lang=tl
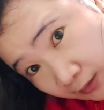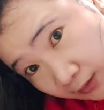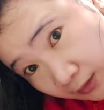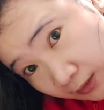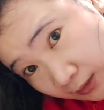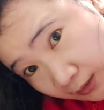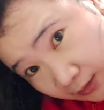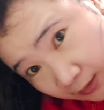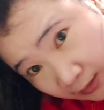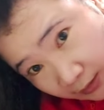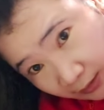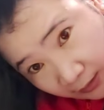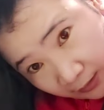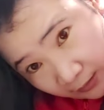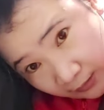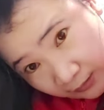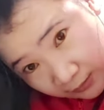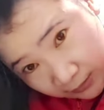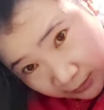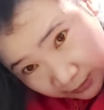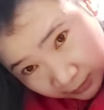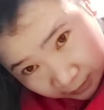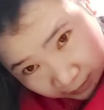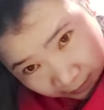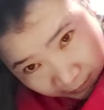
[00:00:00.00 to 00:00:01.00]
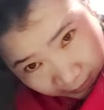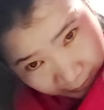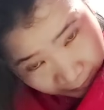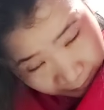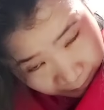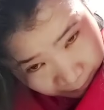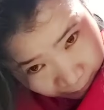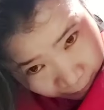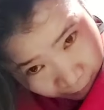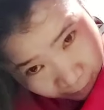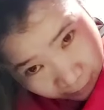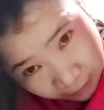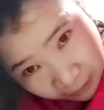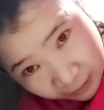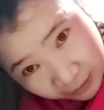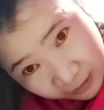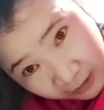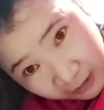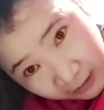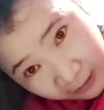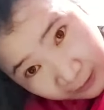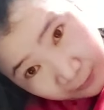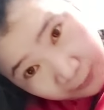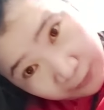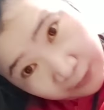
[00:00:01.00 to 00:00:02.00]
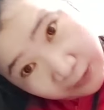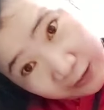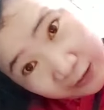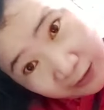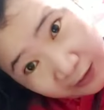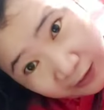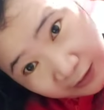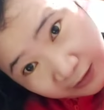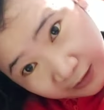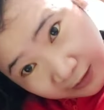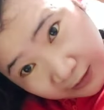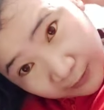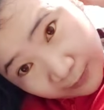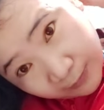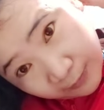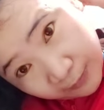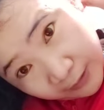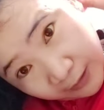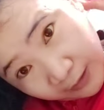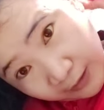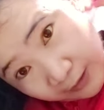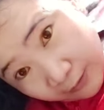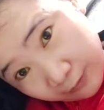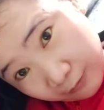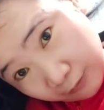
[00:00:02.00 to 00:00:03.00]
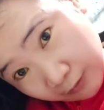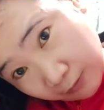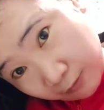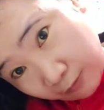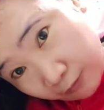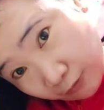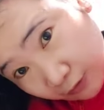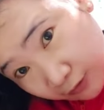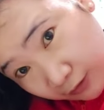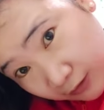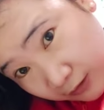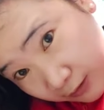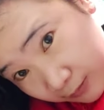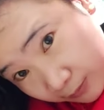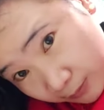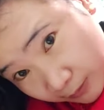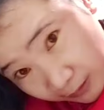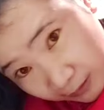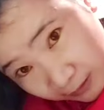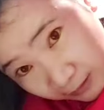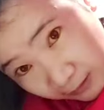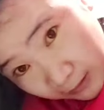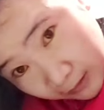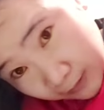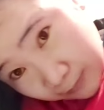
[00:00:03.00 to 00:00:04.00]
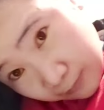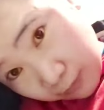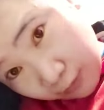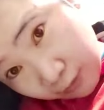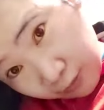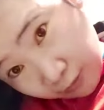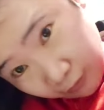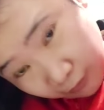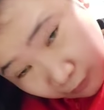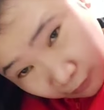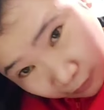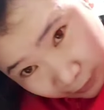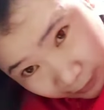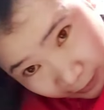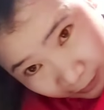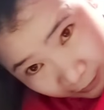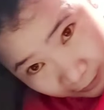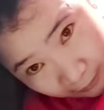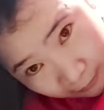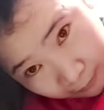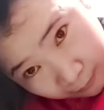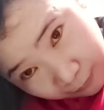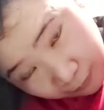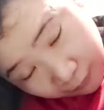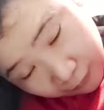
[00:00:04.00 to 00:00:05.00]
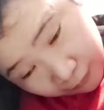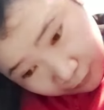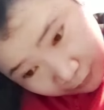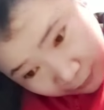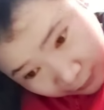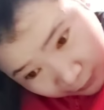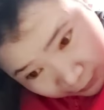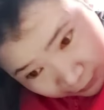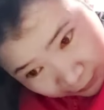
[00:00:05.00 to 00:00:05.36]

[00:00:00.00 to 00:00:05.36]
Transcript: Sa, sa scalp mo lang siya, ano, ah, i-spray. Huwag mo i-spray sa buong hair mo.